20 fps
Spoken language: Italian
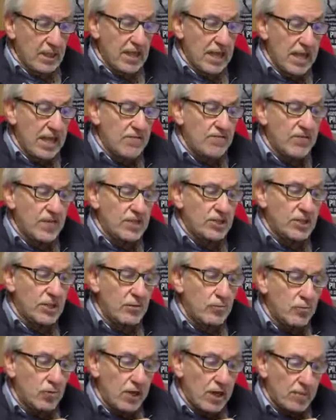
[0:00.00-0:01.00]
E invece
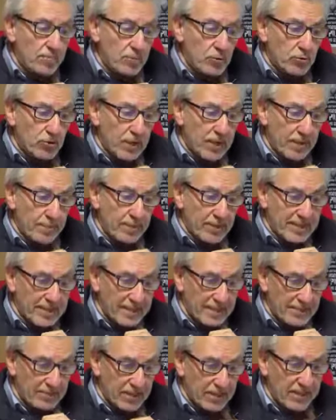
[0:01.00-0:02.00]
nulla più della
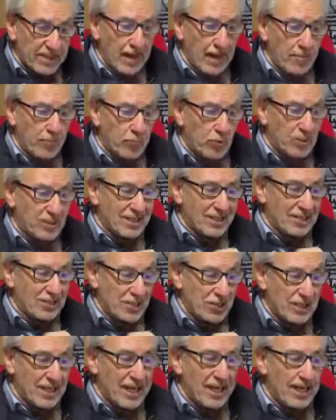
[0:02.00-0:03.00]
passività può
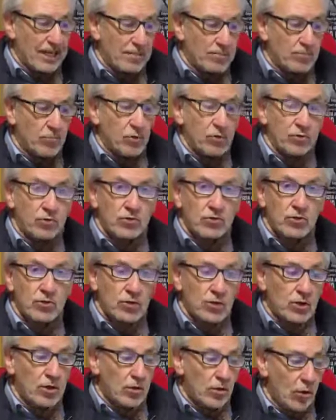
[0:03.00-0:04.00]
trascinare il
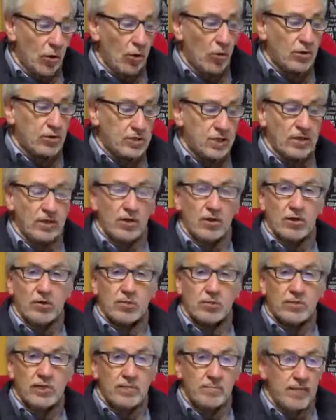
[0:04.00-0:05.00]
mondo oltre
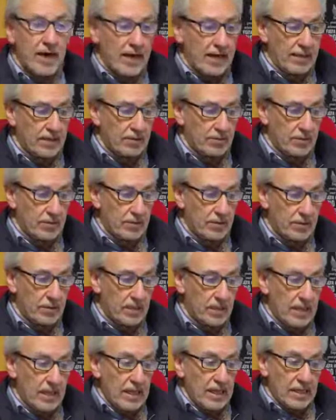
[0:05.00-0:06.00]
l'orlo del baratro.
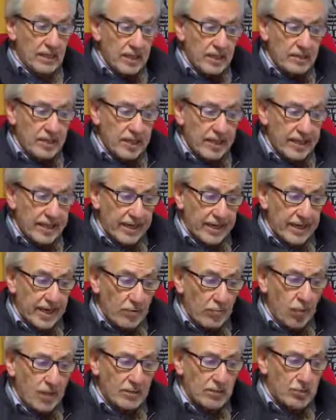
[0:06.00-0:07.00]
Ritenere
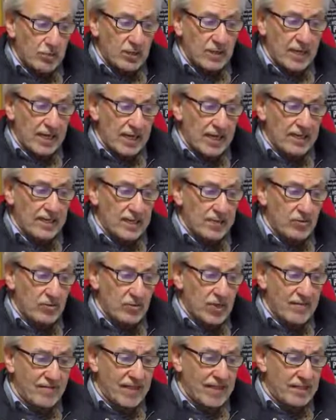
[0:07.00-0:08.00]
che quanto sta accadendo
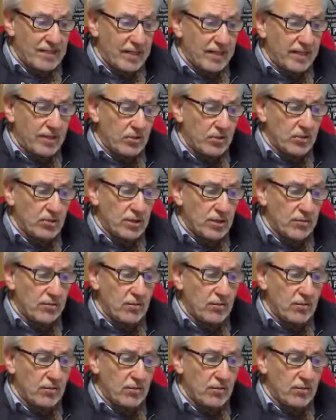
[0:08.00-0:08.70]
davanti alle coste